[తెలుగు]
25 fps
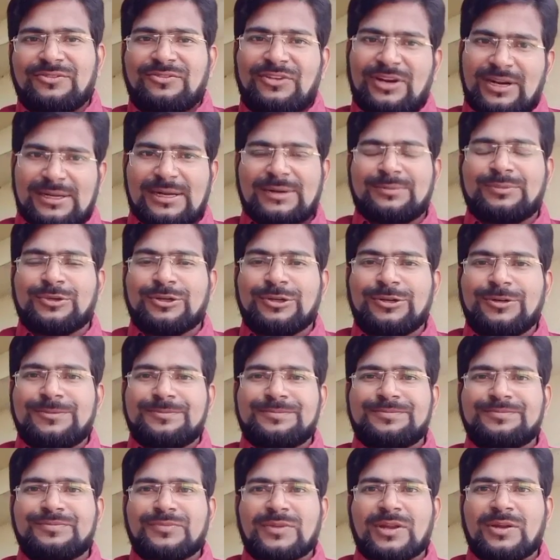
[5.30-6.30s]
వెల్కమ్ టు
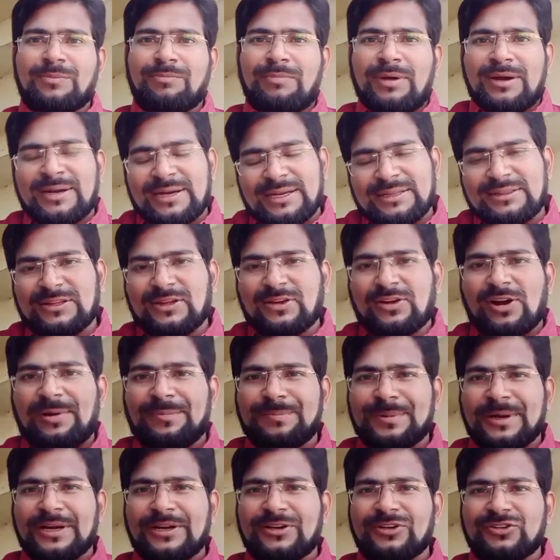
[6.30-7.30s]
మన రత్నం
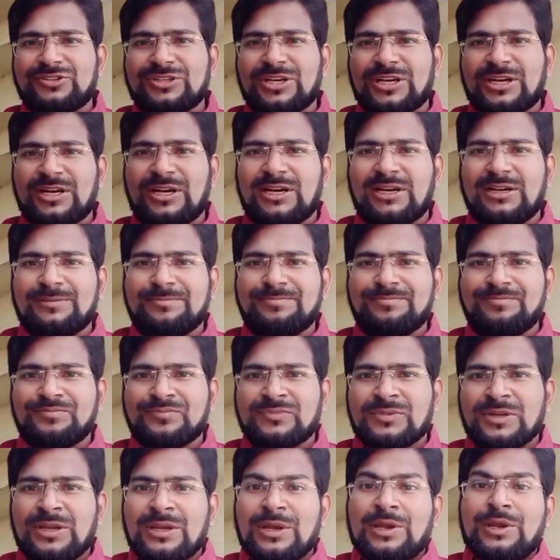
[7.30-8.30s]
కాంపిటేటివ్ ఛానల్
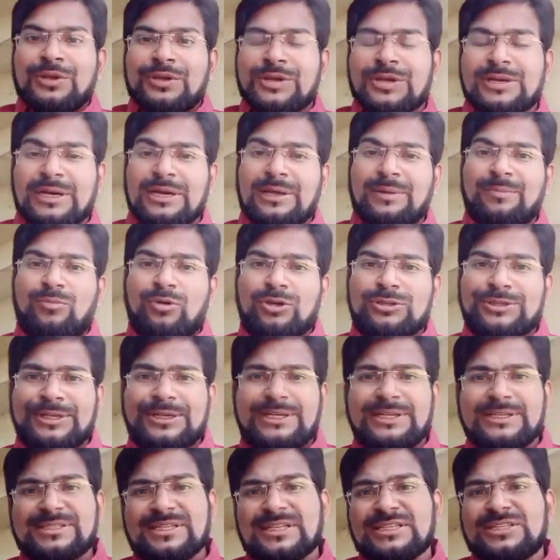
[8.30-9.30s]
ఇక్కడ
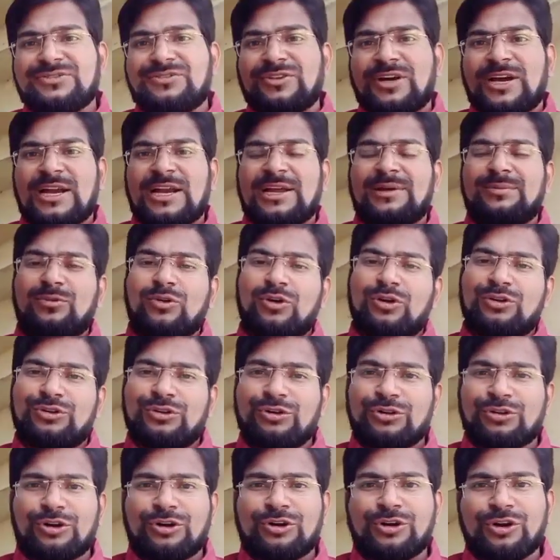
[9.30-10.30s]
మొదటి సచివాలయంలోను
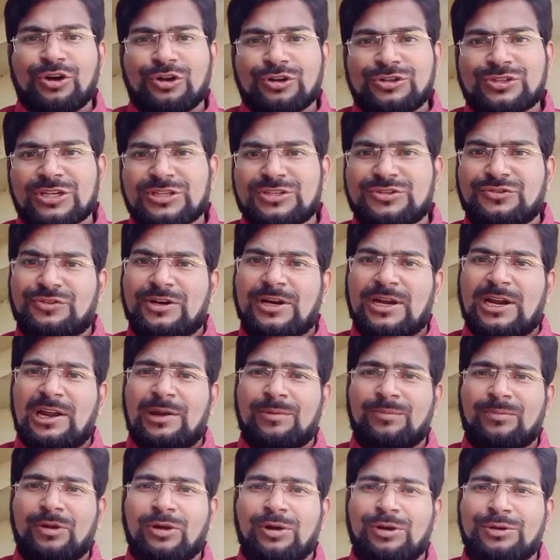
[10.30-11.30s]
రెండో
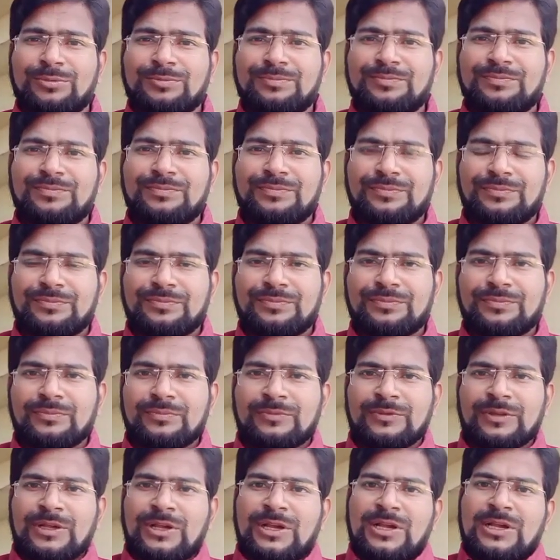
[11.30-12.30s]
సచివాలయంలోను
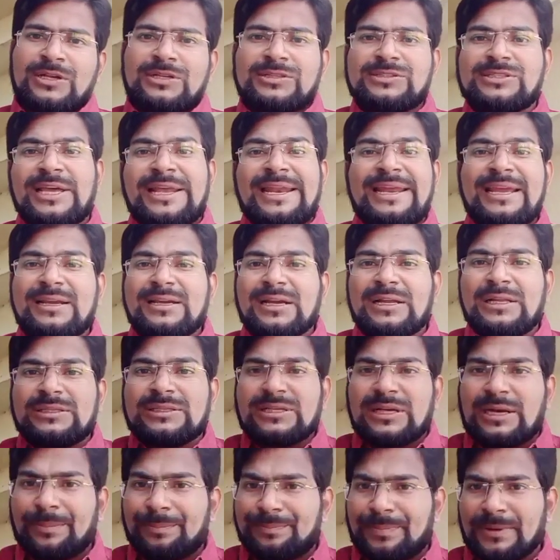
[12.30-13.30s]

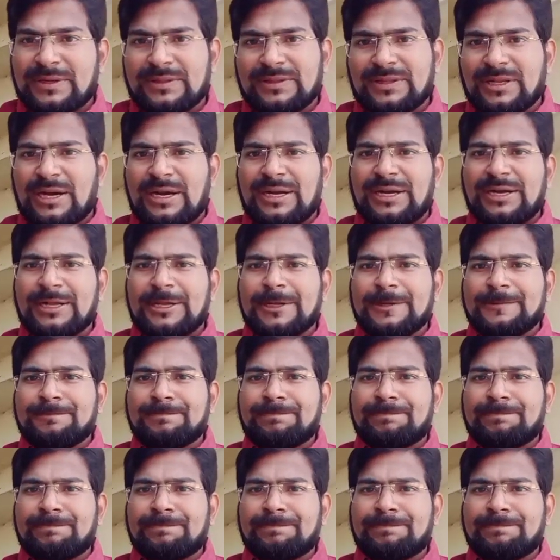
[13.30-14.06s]
సెరికల్చర్ అభ్యర్థులు అండి